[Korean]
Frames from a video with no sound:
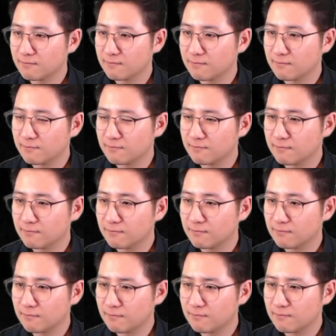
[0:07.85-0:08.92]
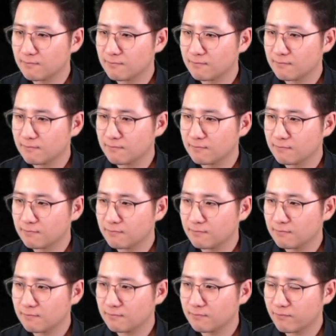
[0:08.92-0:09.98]
만약에 이제 해외를 나가게 됐을 때
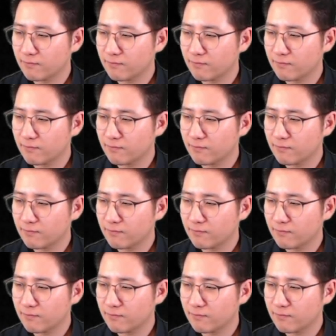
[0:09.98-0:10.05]
스스로